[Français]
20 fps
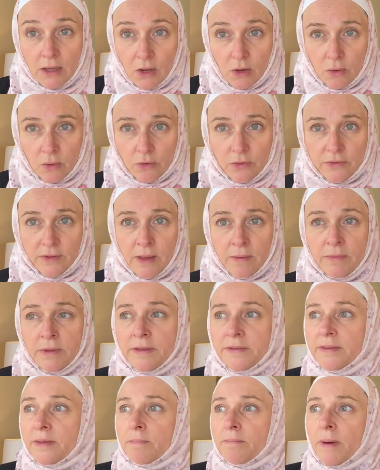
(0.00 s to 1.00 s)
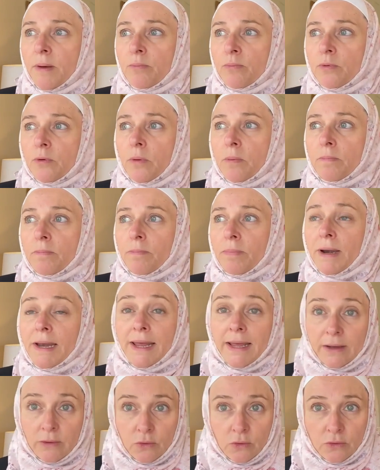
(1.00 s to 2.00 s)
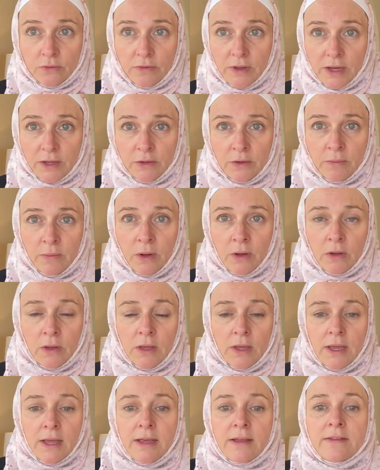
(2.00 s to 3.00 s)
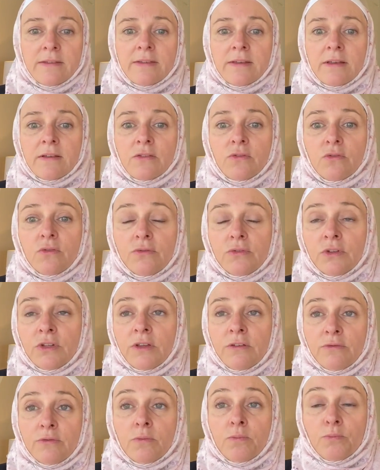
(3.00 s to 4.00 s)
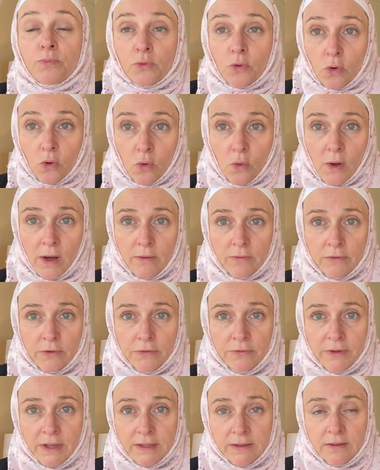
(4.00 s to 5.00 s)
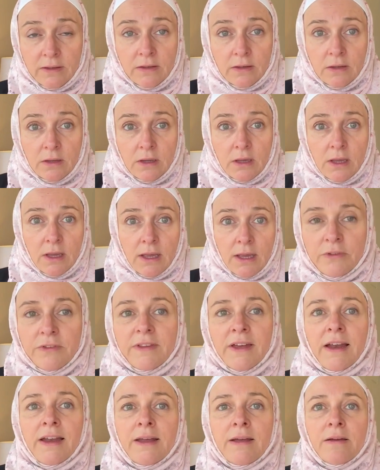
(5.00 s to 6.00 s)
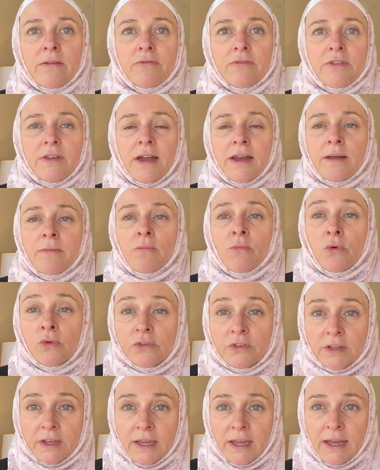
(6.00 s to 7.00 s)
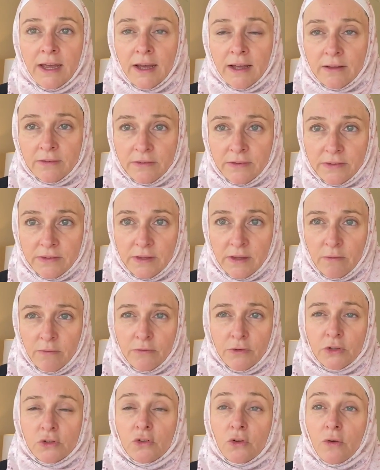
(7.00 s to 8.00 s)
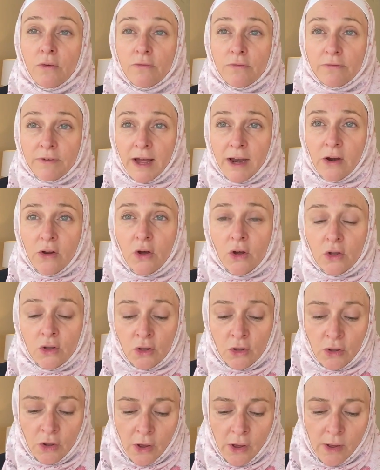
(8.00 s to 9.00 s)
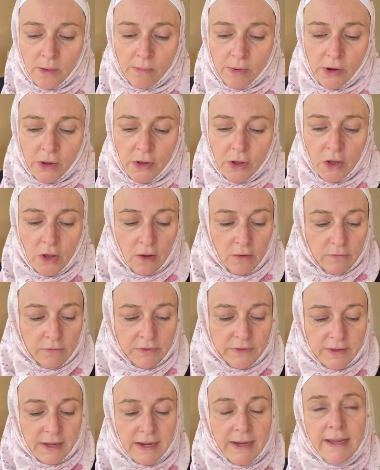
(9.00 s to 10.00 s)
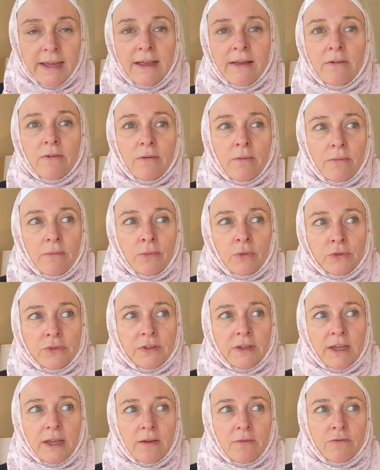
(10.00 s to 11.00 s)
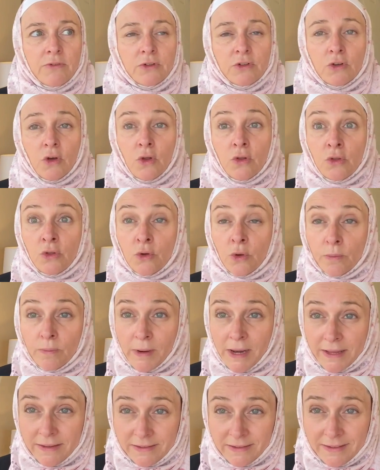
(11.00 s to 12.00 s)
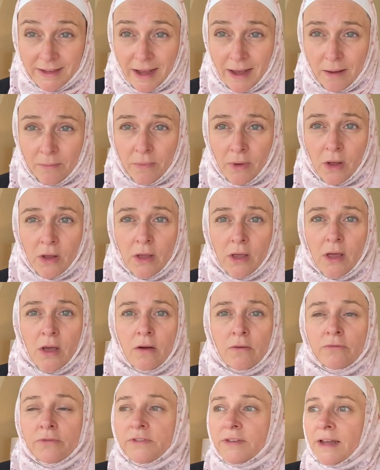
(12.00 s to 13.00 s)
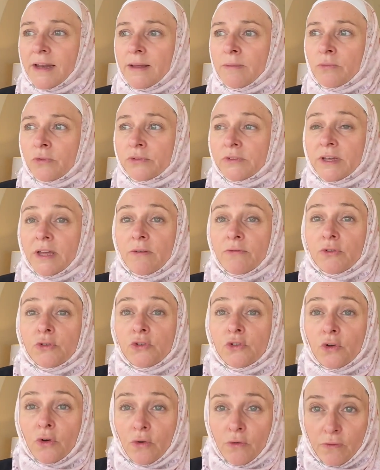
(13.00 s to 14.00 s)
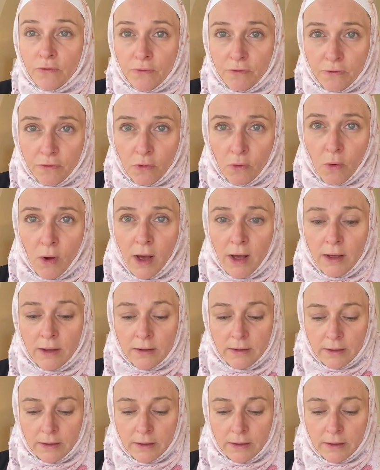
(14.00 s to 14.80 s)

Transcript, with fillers: aux amis, c'est pas pour plaire au gouvernement, c'est souvenez-vous pourquoi vous le faites. Vous allez, vous allez montrer ainsi votre valeur noble, vous allez montrer votre noblesse d'âme, vous allez montrer votre foi.